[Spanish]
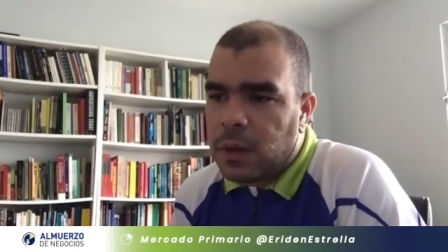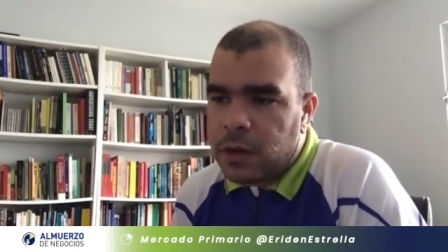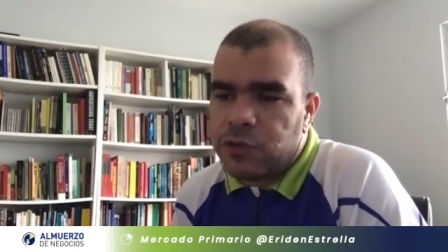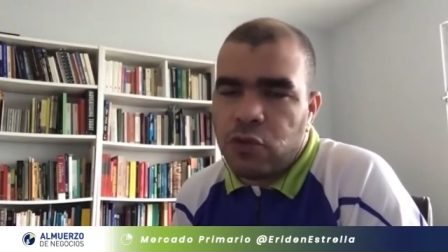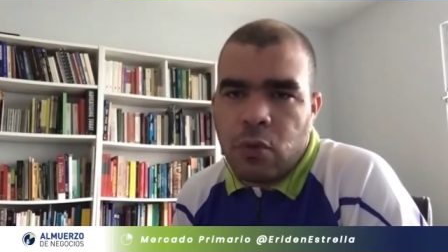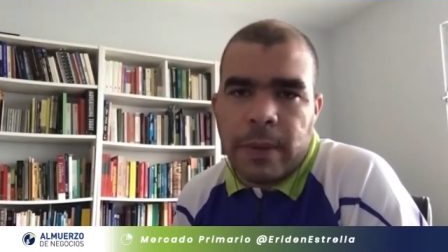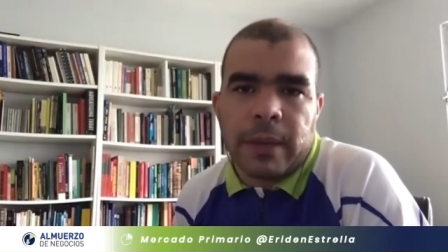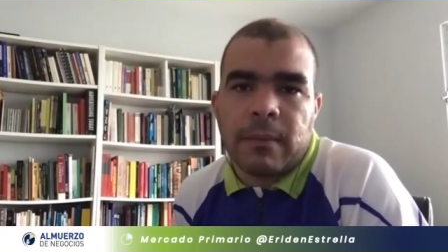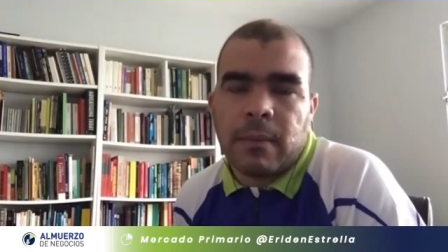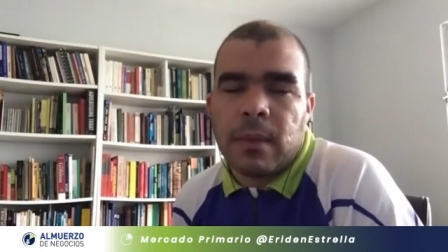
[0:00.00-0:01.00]

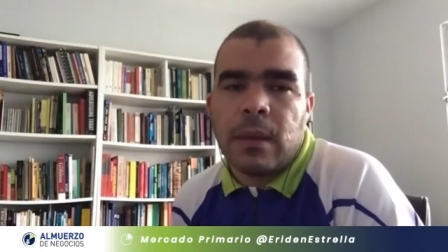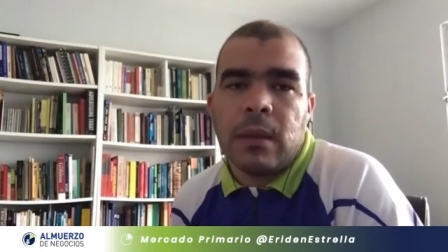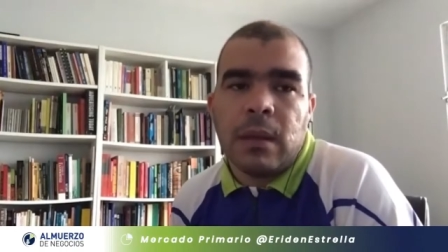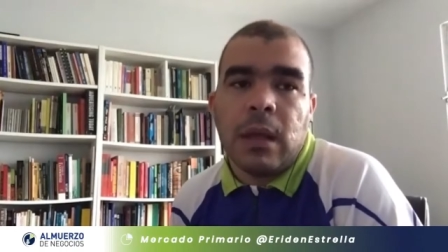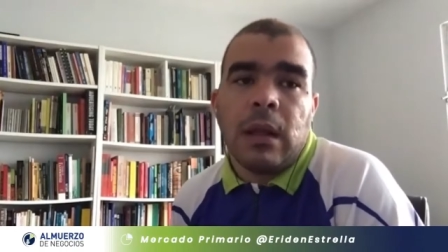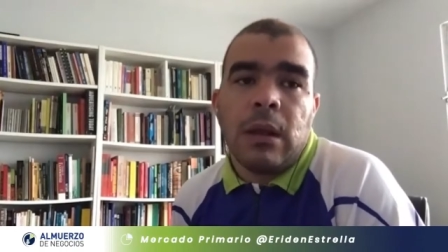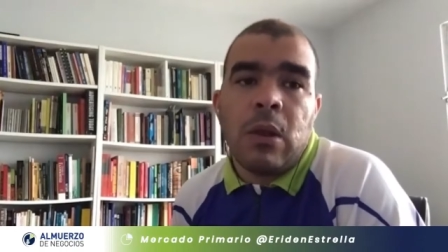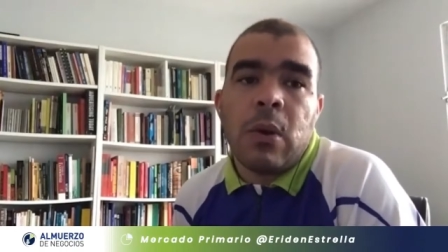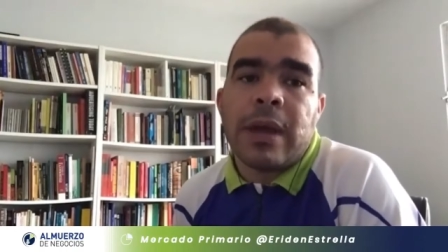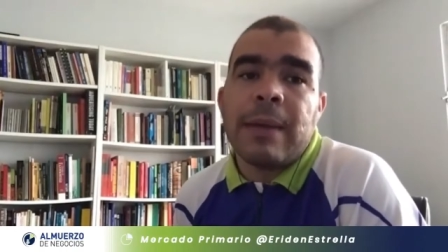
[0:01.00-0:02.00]
resumen.
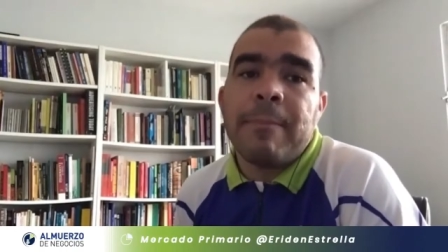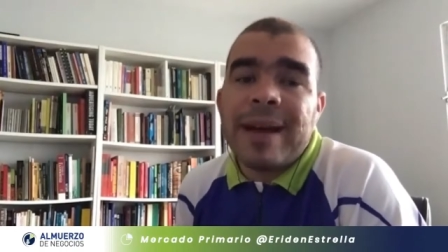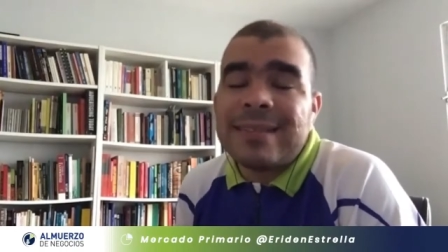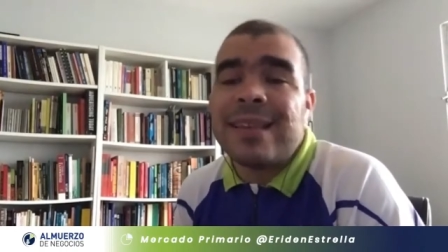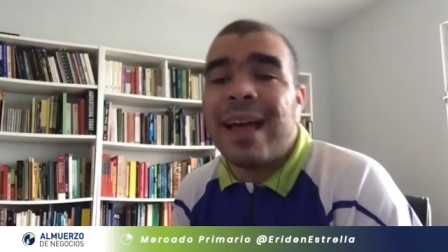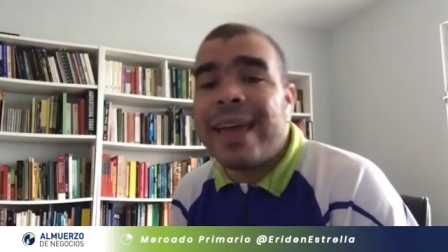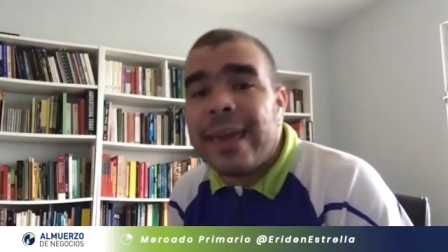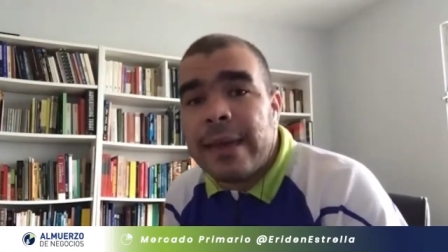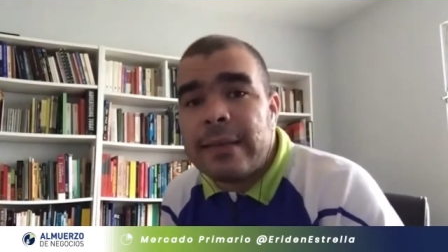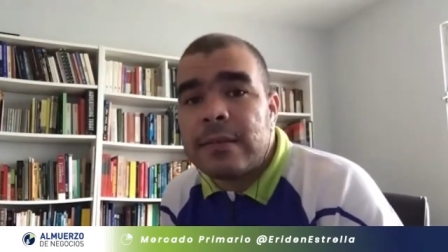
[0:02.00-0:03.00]
Lo que pasa
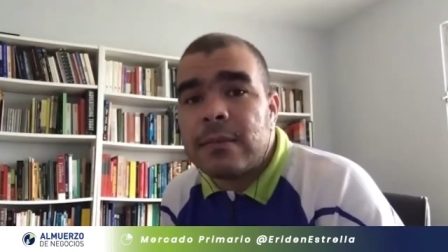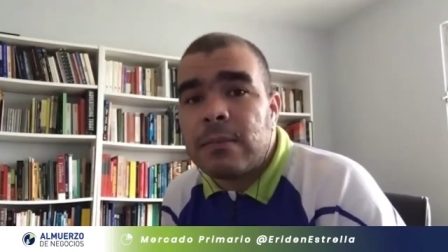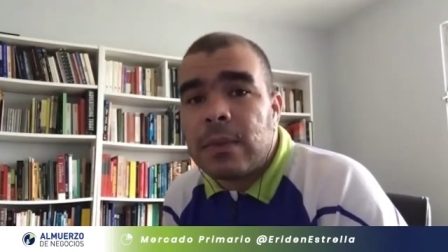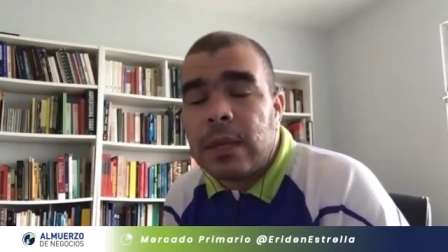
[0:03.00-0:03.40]
es